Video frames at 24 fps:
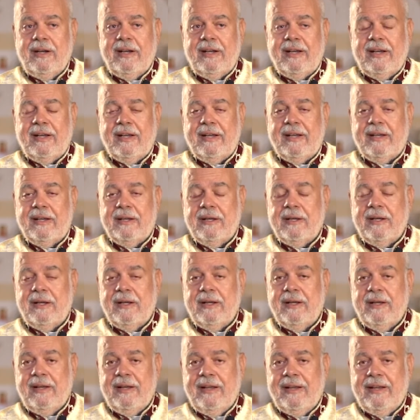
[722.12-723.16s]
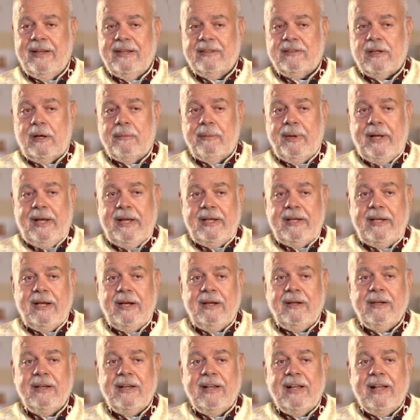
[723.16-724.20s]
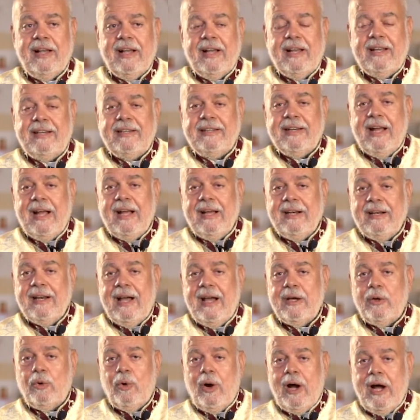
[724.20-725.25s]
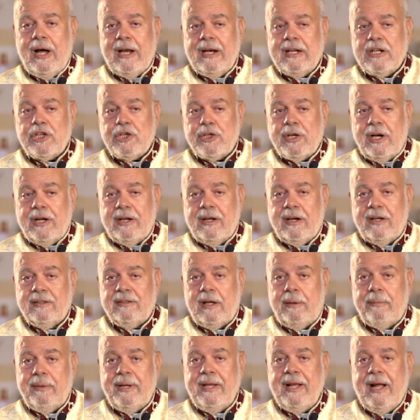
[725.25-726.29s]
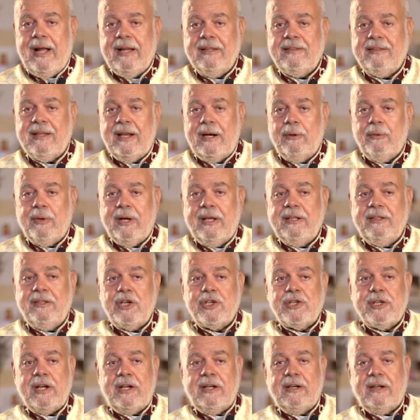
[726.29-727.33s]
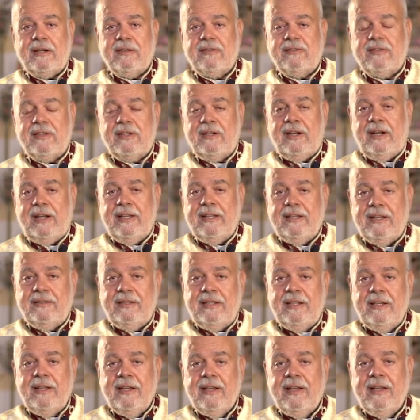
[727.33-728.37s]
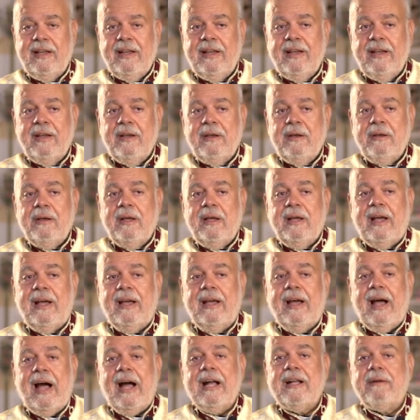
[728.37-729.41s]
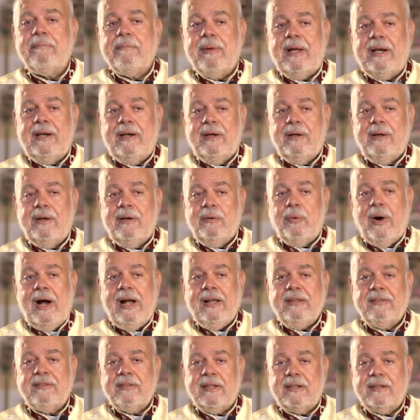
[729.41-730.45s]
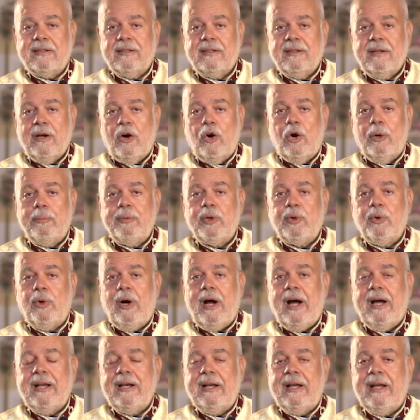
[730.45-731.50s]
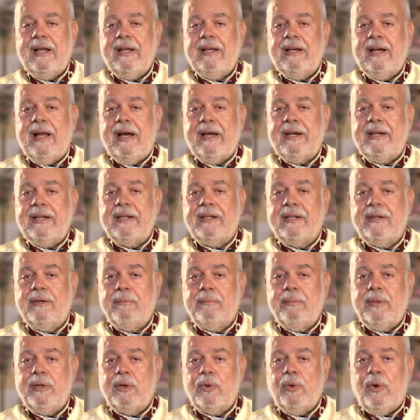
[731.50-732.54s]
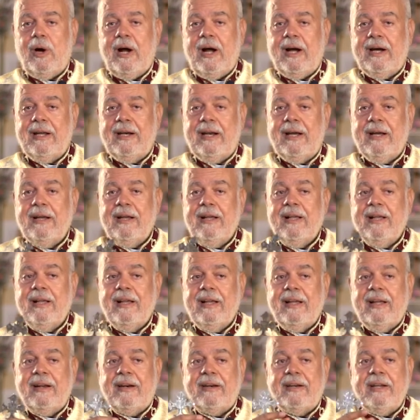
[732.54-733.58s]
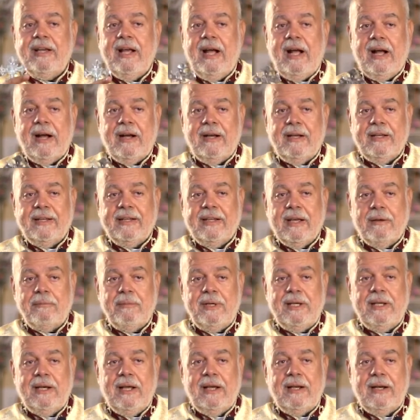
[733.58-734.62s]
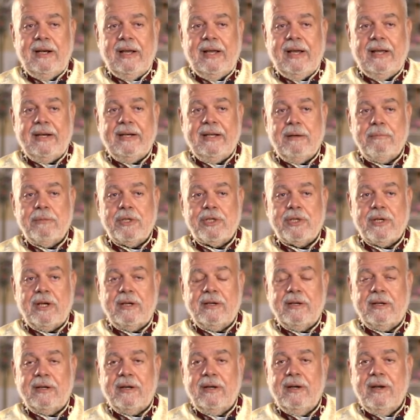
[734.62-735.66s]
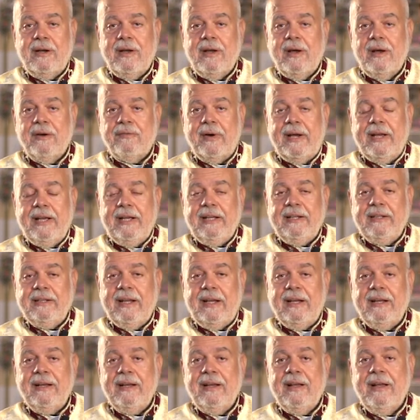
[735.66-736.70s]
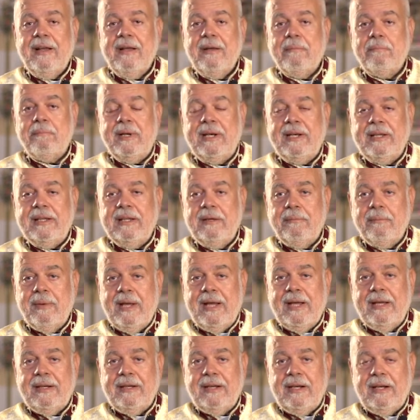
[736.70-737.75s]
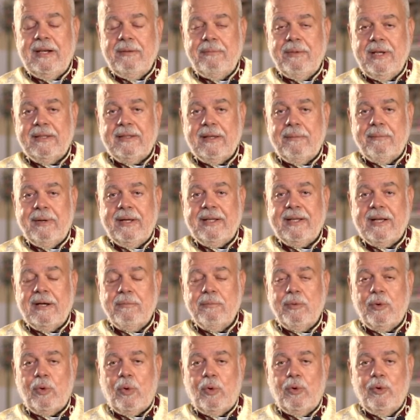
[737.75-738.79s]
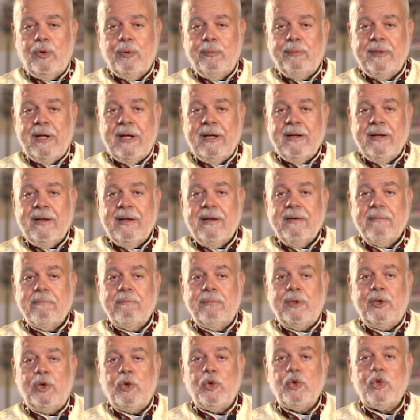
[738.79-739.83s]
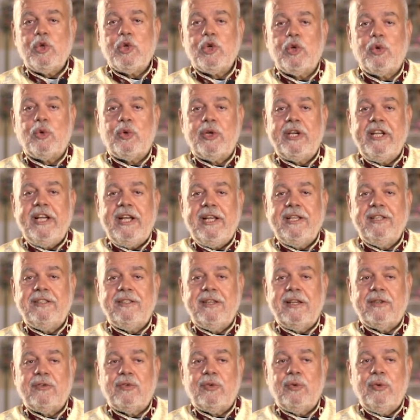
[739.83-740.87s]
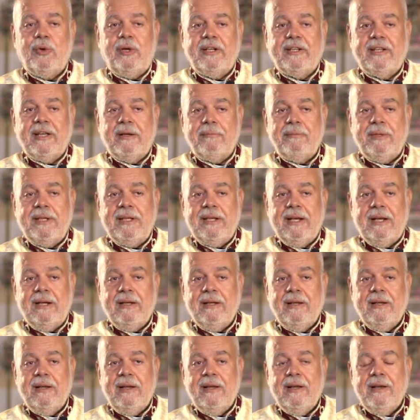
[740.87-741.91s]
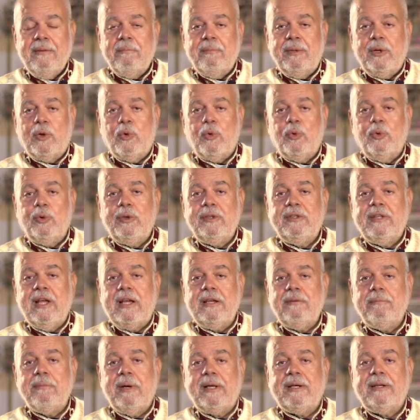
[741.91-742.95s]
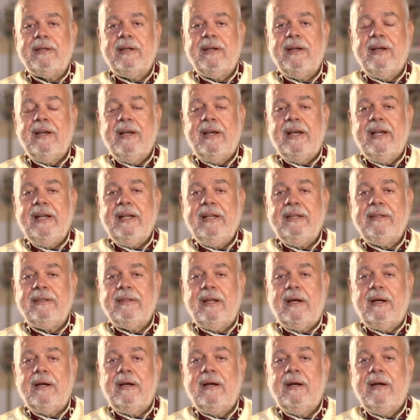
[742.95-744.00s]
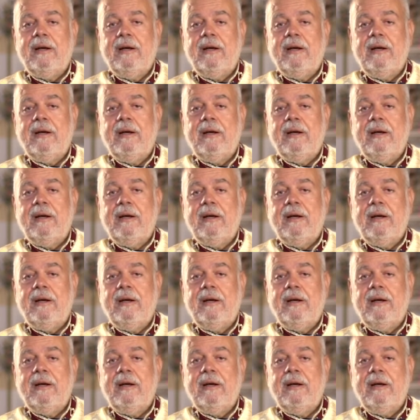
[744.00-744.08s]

آه، طبيعية النحل هيروح على الشجرة الطبيعية حتى لو كانت الشجرة الصناعية دي آه، أجمل وأحسن هو بيروح على الأريج بيروح على الريحة الجميلة اللي خارجة من الشجرة فإحنا بالإيمان اللي بيتمكن من قلوبنا بننشر ريحة يسوع الجميلة بيكون دايما إحنا